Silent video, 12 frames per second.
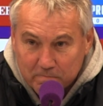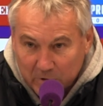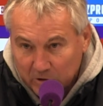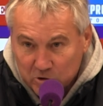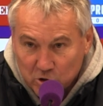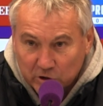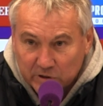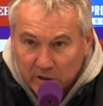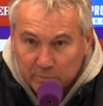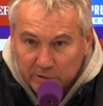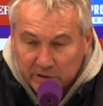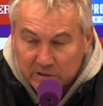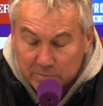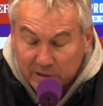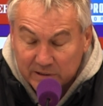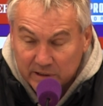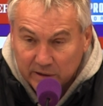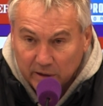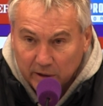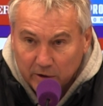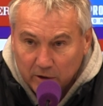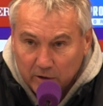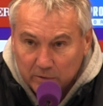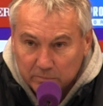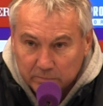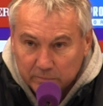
Na, dann schaut sich einmal die zwei Szenen genau